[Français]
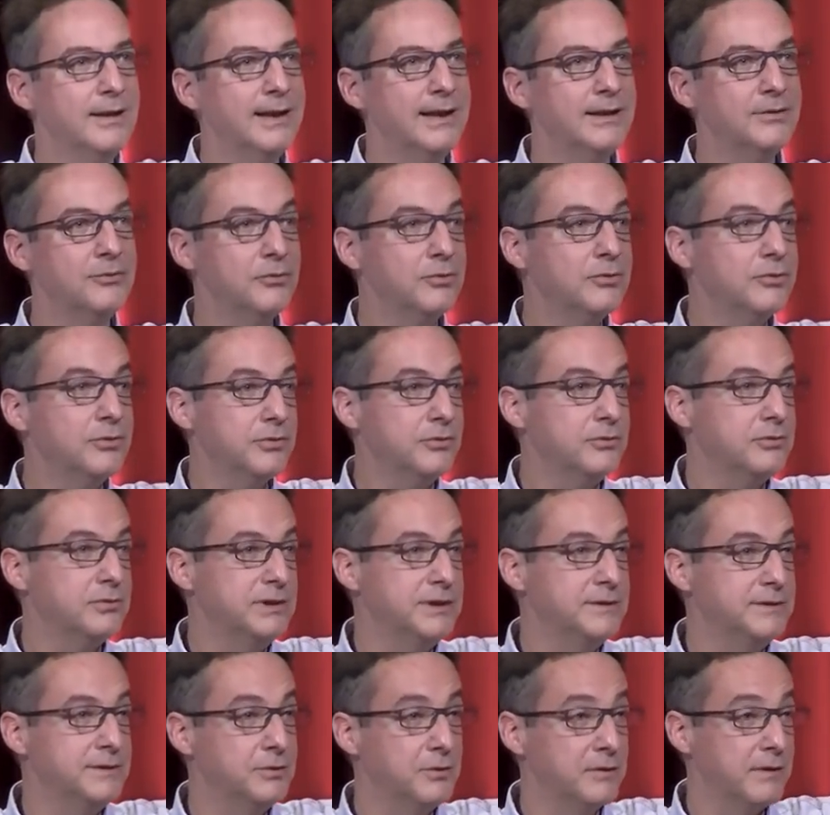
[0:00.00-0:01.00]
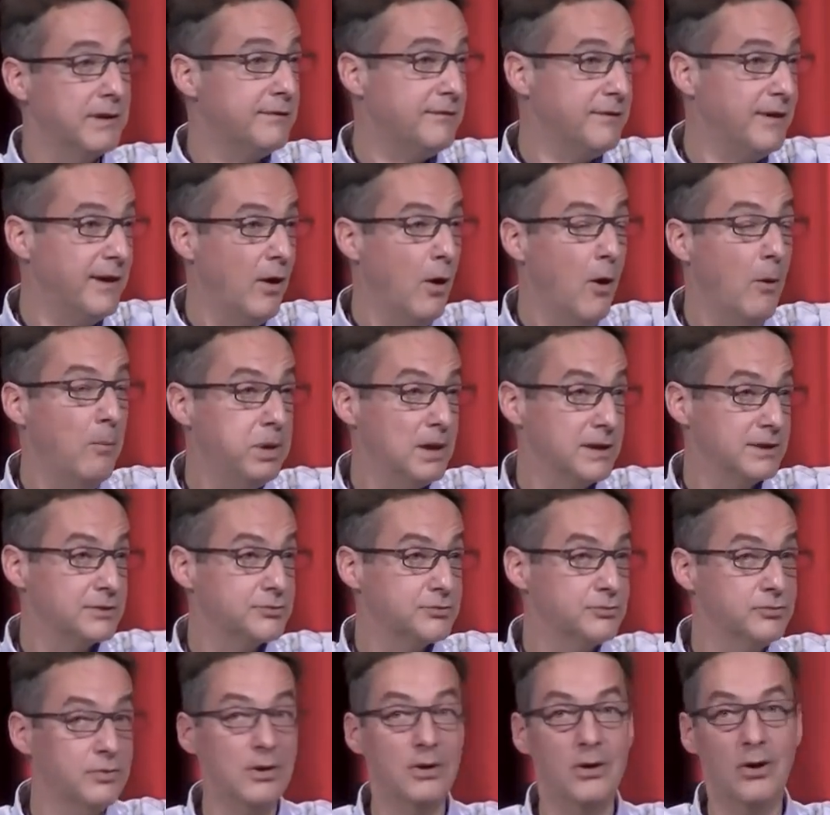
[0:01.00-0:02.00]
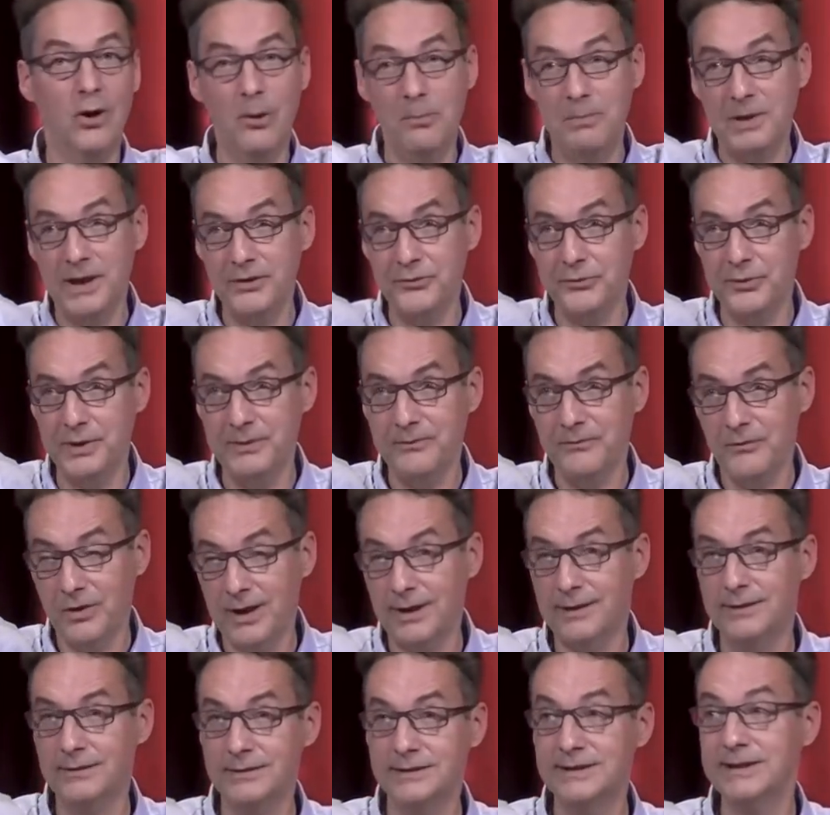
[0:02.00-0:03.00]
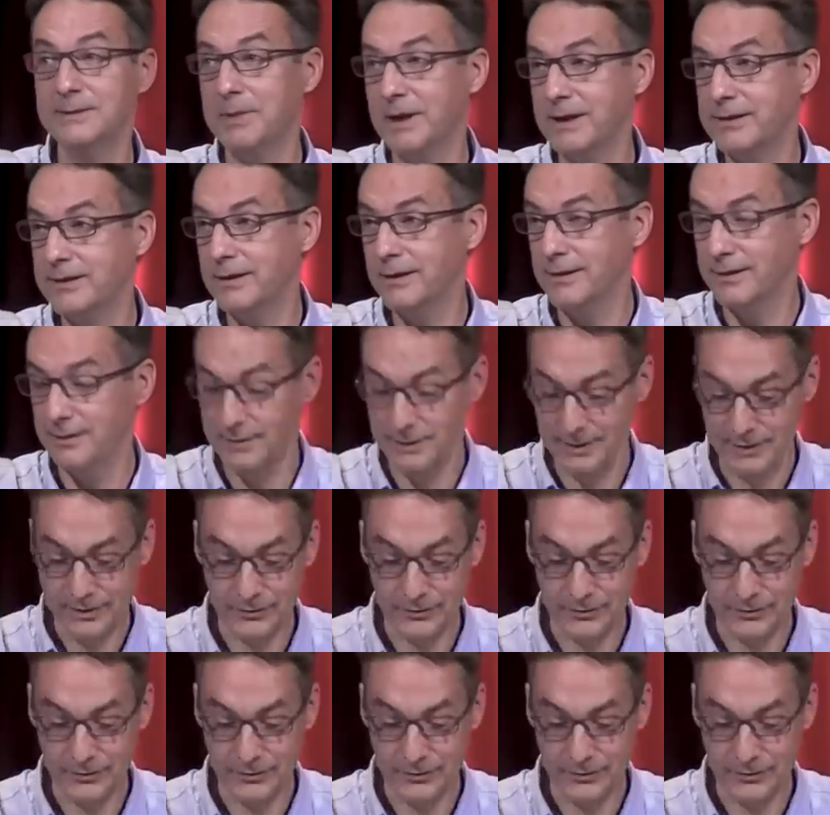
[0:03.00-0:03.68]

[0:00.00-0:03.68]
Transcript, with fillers: et donc euh, il devrait faire en plein jour, en pleine nuit. Voilà, n'est pas le cas.